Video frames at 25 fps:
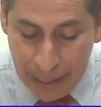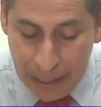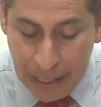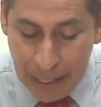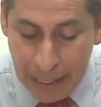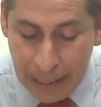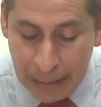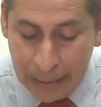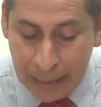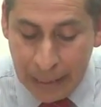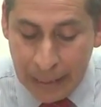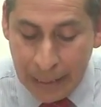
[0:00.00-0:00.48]

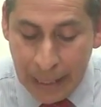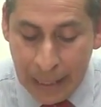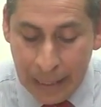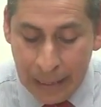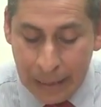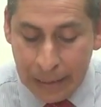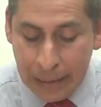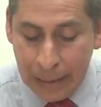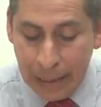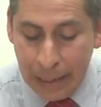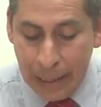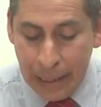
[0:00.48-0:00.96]
El que en
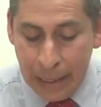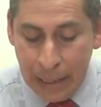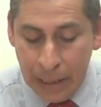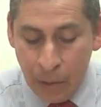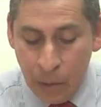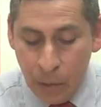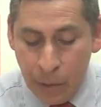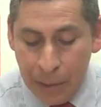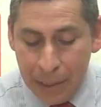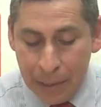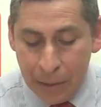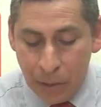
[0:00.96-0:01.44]
él cree
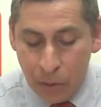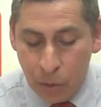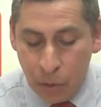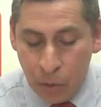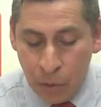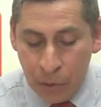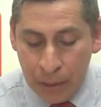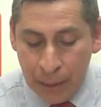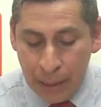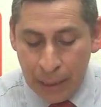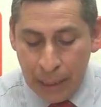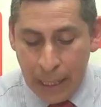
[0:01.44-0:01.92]
no es
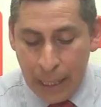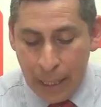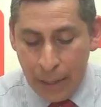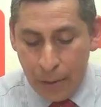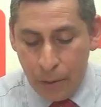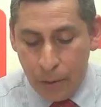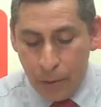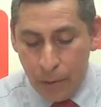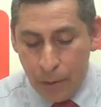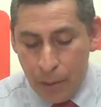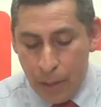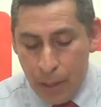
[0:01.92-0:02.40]

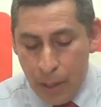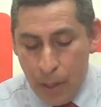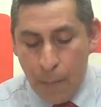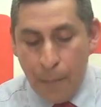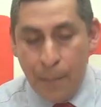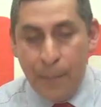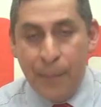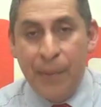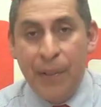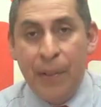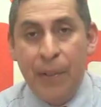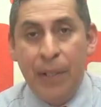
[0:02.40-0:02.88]
condenado,
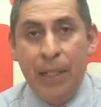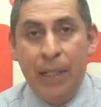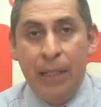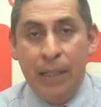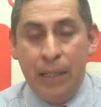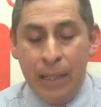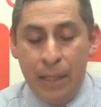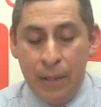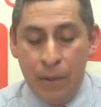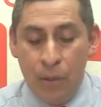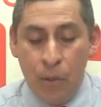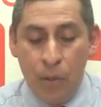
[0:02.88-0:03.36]
pero el
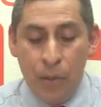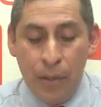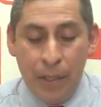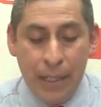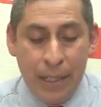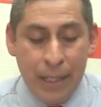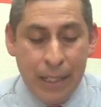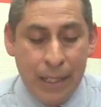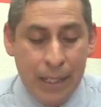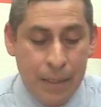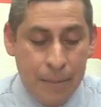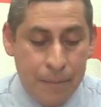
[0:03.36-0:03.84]
que no
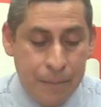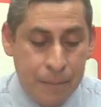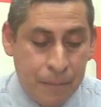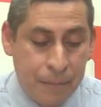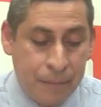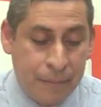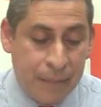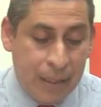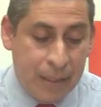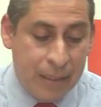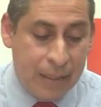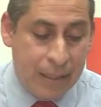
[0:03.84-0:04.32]
cree
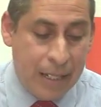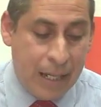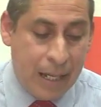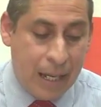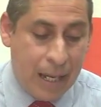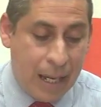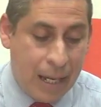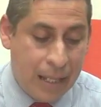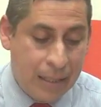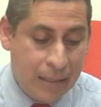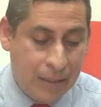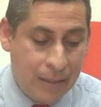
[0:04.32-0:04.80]
ya
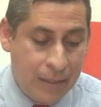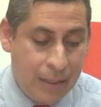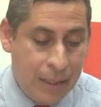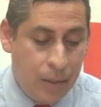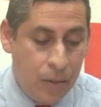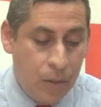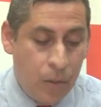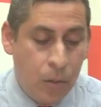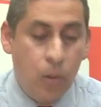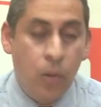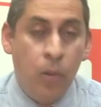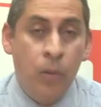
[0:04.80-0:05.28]
ha
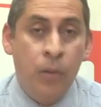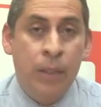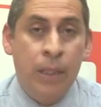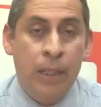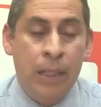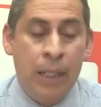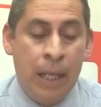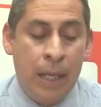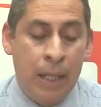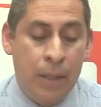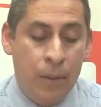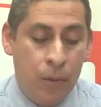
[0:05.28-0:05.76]
sido
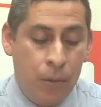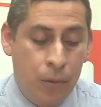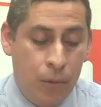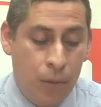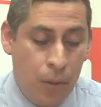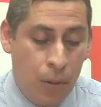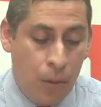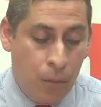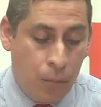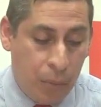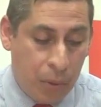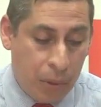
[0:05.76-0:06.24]
condenado,
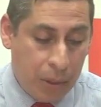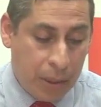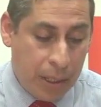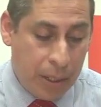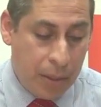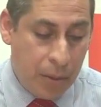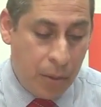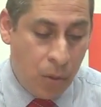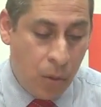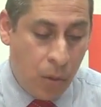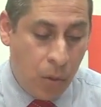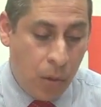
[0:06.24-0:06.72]

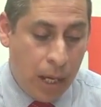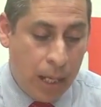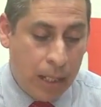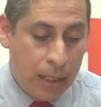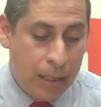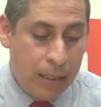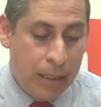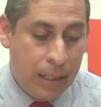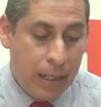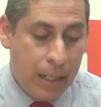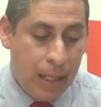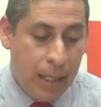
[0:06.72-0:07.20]
porque no
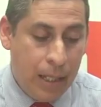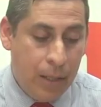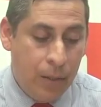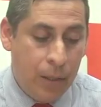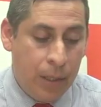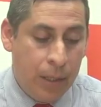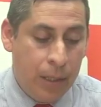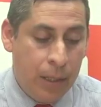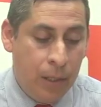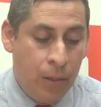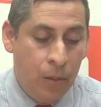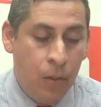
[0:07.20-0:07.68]
ha creído
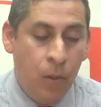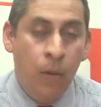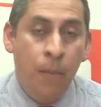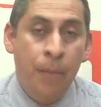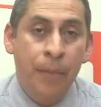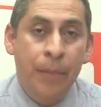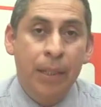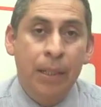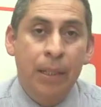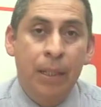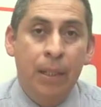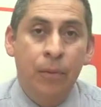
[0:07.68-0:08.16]
en el
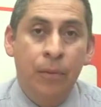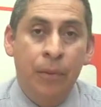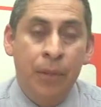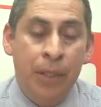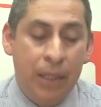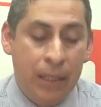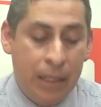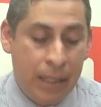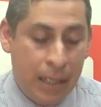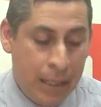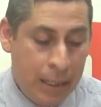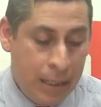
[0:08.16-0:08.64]
nombre del
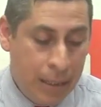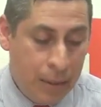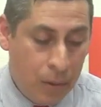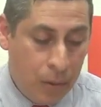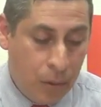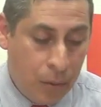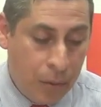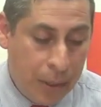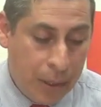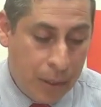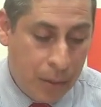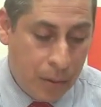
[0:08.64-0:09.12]

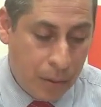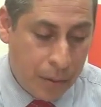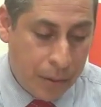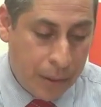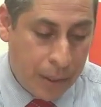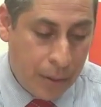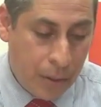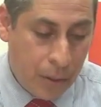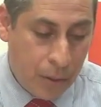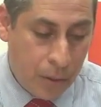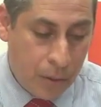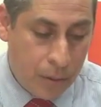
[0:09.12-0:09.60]
unigénito Hijo
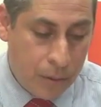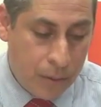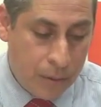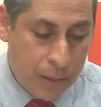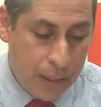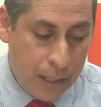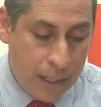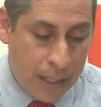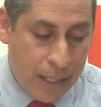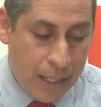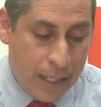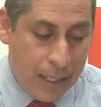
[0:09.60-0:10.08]
de Dios.